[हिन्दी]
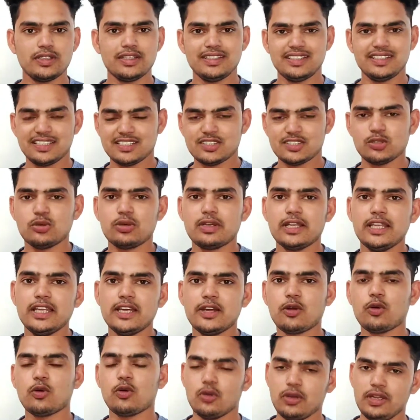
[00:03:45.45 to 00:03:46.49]
ये तो
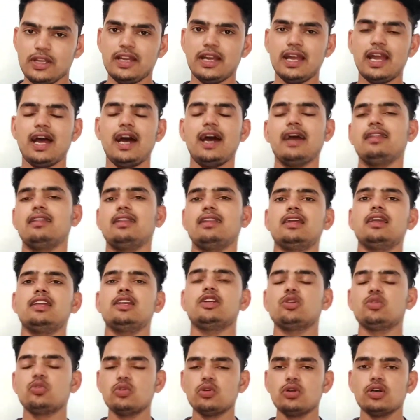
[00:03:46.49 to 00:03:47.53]
क्लियर हो ही गया आई थिंक कि
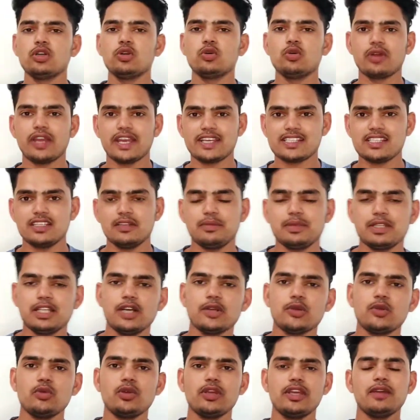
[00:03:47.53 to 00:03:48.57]
गूगल को कैसे पता
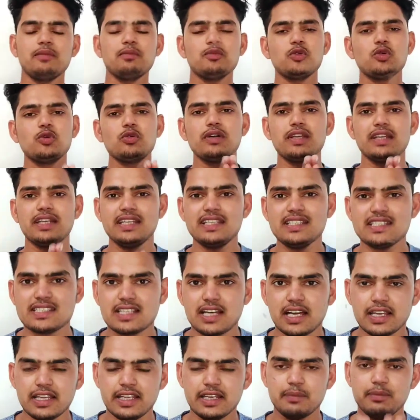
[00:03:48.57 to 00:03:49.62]
क्योंकि हम गूगल की
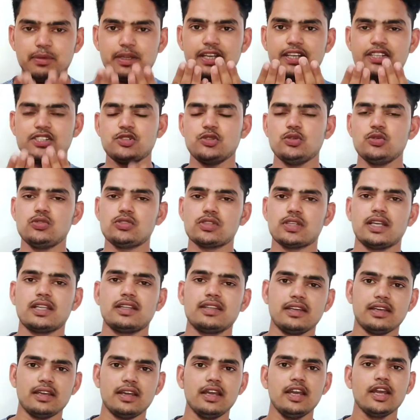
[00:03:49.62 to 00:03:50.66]
सारी एप्लीकेशन यूज़
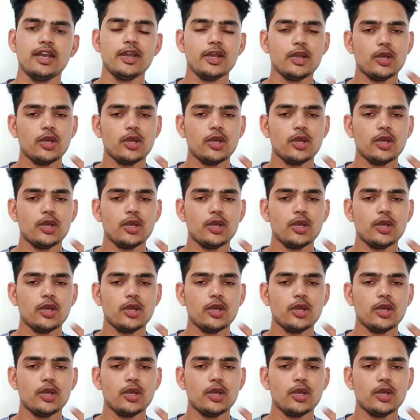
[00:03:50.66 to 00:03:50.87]
करते हैं